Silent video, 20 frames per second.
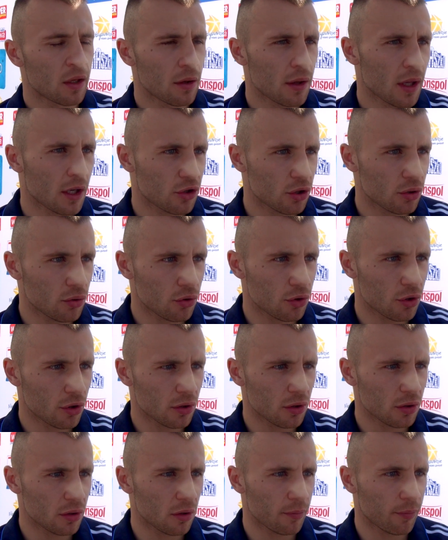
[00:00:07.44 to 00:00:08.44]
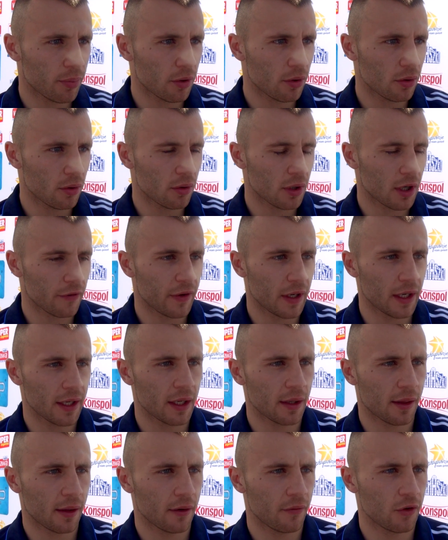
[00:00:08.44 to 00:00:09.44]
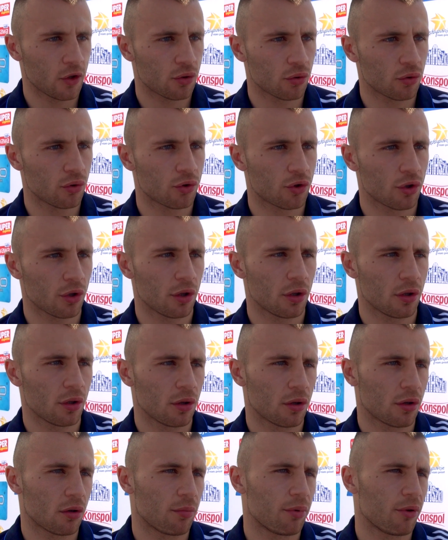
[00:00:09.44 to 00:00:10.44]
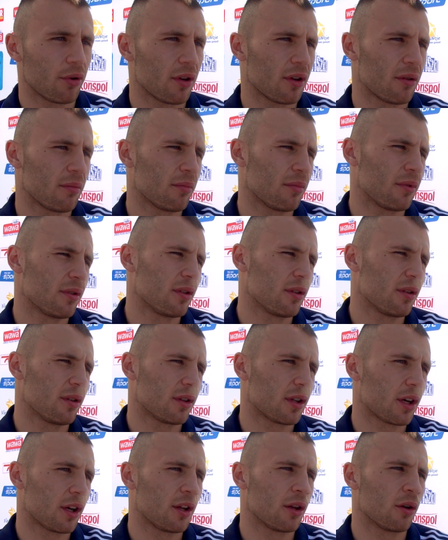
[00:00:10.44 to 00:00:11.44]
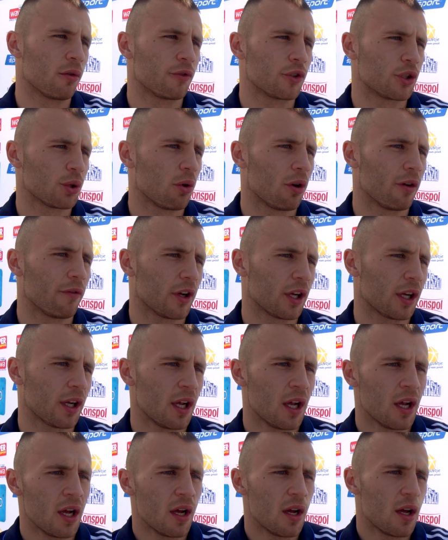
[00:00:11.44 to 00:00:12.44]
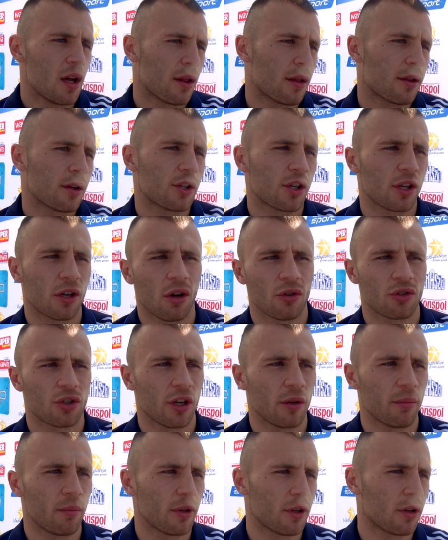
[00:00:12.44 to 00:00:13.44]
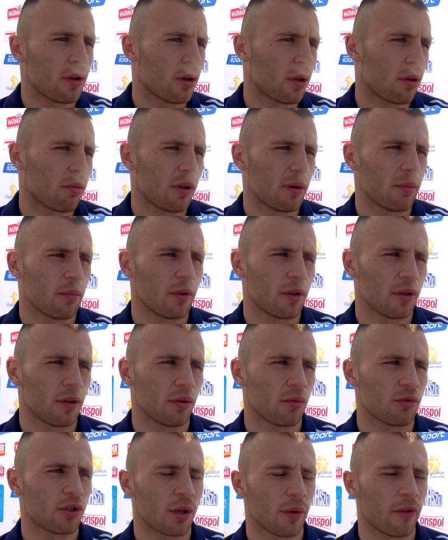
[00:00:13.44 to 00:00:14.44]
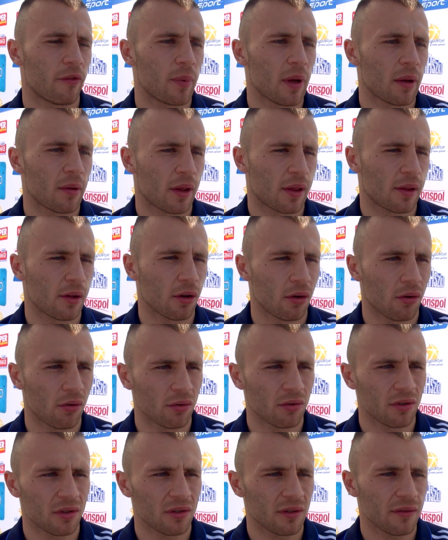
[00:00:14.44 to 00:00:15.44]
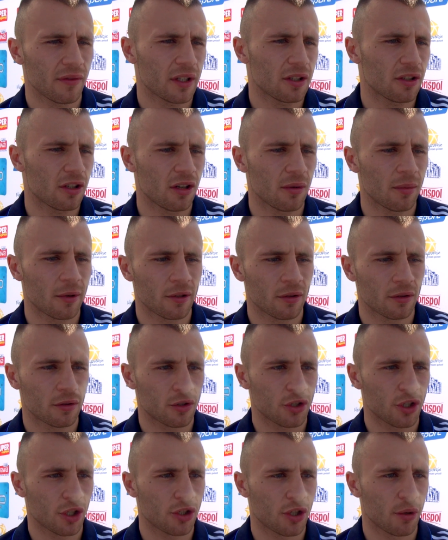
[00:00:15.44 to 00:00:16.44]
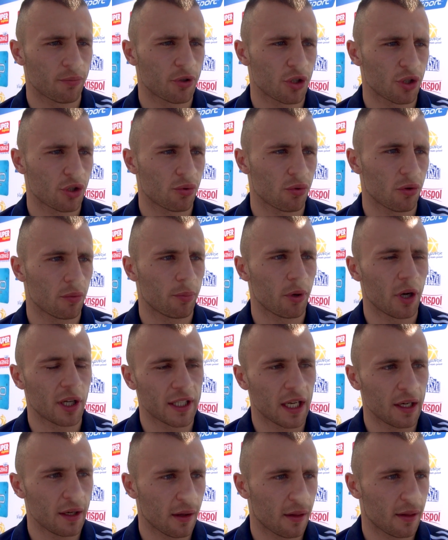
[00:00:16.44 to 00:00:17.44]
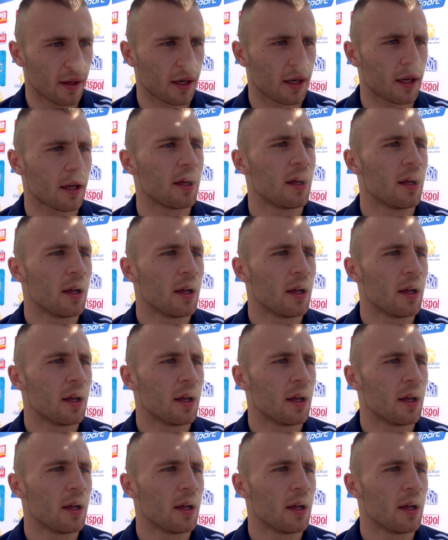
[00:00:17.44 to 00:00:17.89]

znaczy dużo po Rafale Jackiewiczu, dużo robiłem y, treningów siłowych z Grzegorzem Kozłem u siebie w Białymstoku i wiadomo, no troszeczkę przyszło po analizach